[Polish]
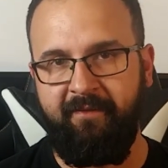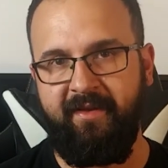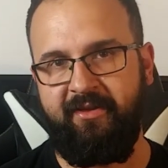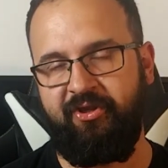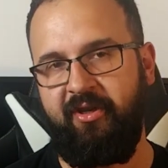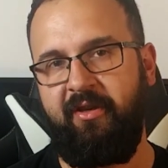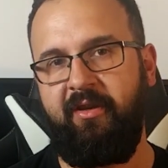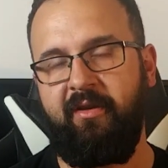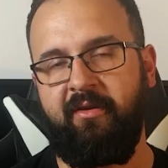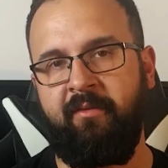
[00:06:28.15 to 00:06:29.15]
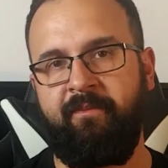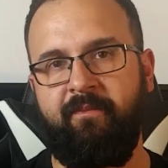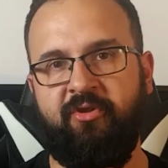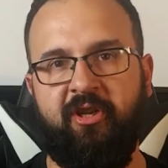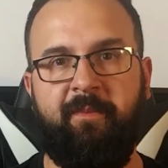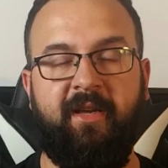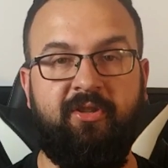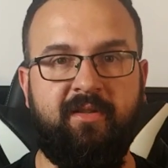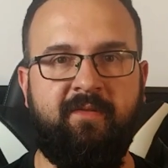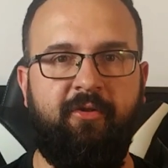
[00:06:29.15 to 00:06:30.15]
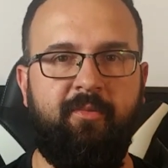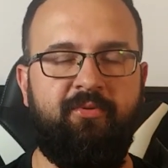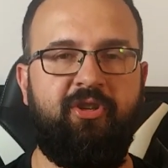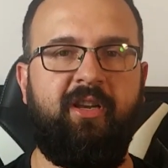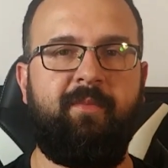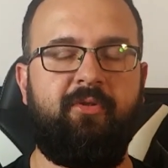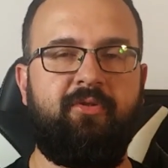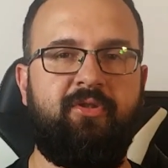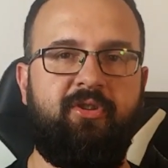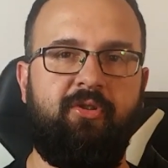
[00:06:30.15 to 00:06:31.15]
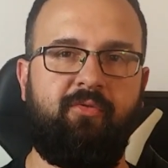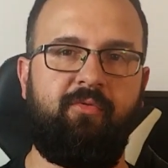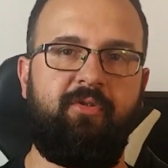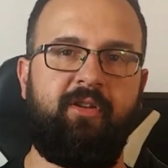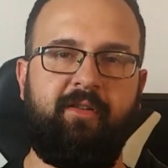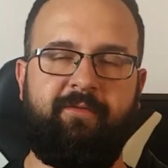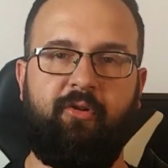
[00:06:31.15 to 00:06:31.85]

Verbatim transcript: Więc jeżeli czerpiecie swoją przyjemność i ogólnie